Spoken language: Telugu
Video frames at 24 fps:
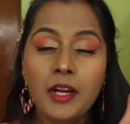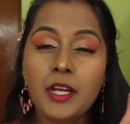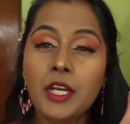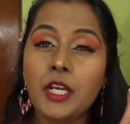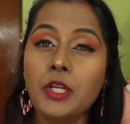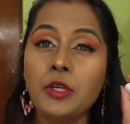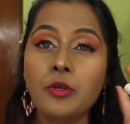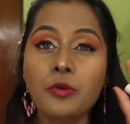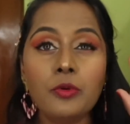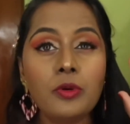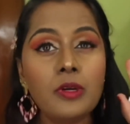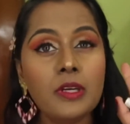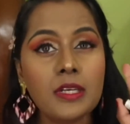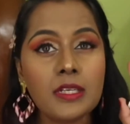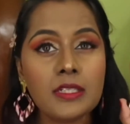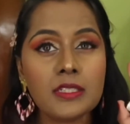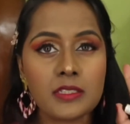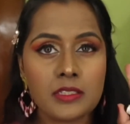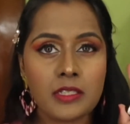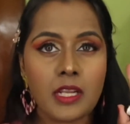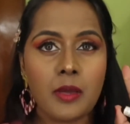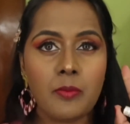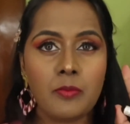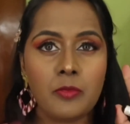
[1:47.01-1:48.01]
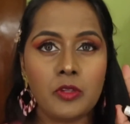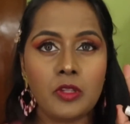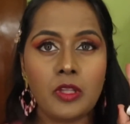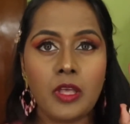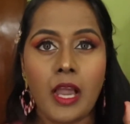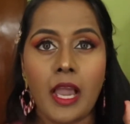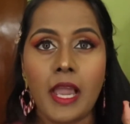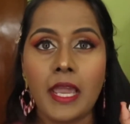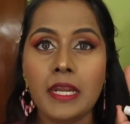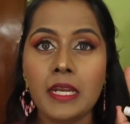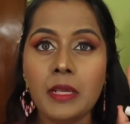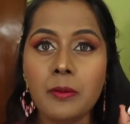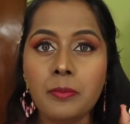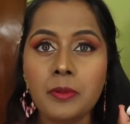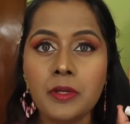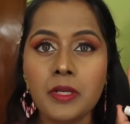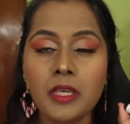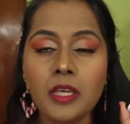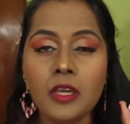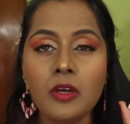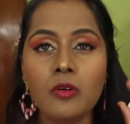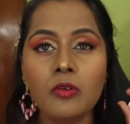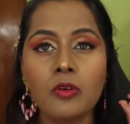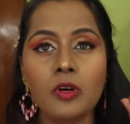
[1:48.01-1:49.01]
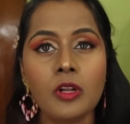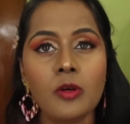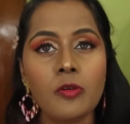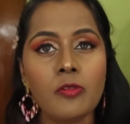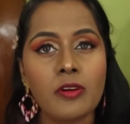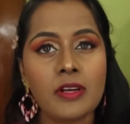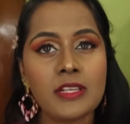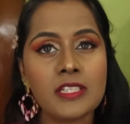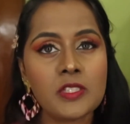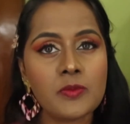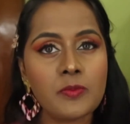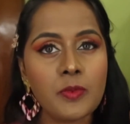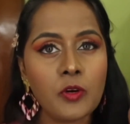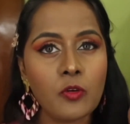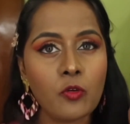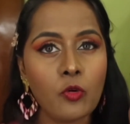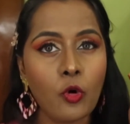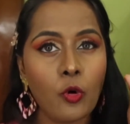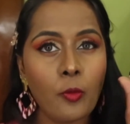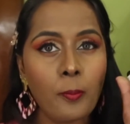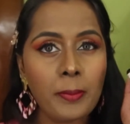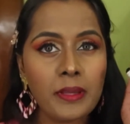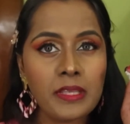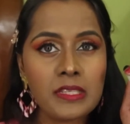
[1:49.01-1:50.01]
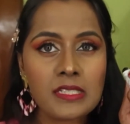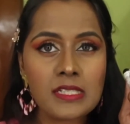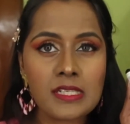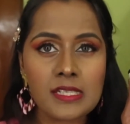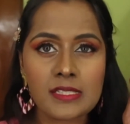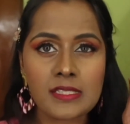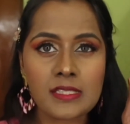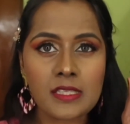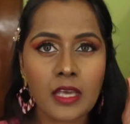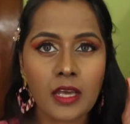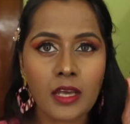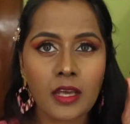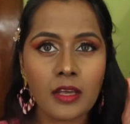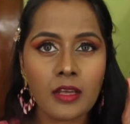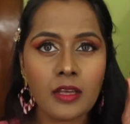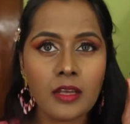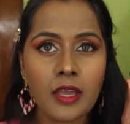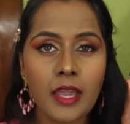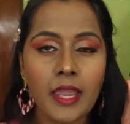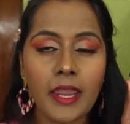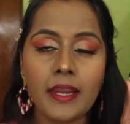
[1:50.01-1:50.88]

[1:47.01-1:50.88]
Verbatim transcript: అంటే టూ ఇయర్స్ టైం ఉంది అయినప్పటికీ కూడా వన్స్ మనం ఓపెన్ చేశాక